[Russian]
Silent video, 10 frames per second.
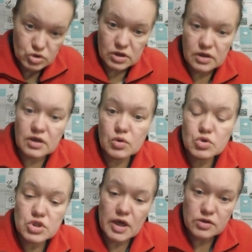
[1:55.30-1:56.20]
тоже
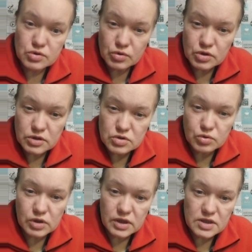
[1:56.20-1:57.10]
хорошие актеры,
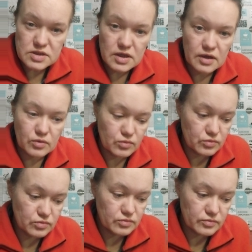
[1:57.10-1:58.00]
насколько я
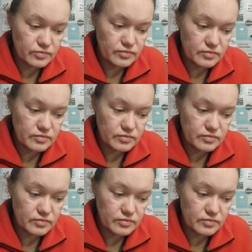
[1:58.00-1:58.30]
знаю.